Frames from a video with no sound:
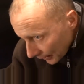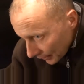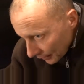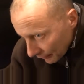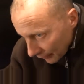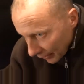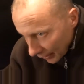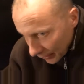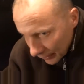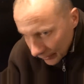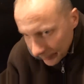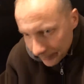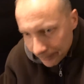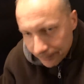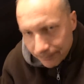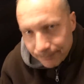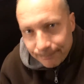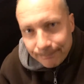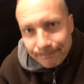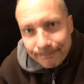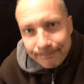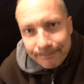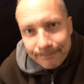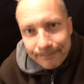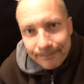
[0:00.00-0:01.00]
der Rede wert.
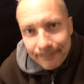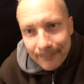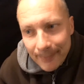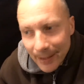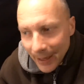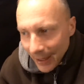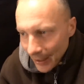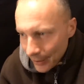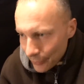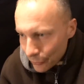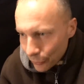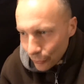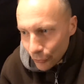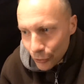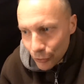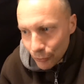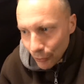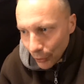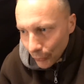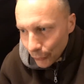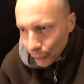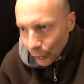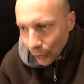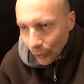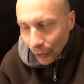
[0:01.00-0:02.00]
Also es
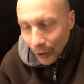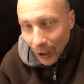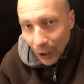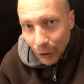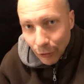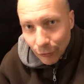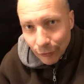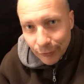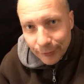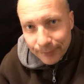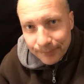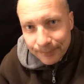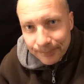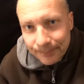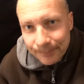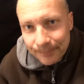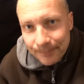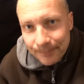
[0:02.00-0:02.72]
war ein toller Kauf.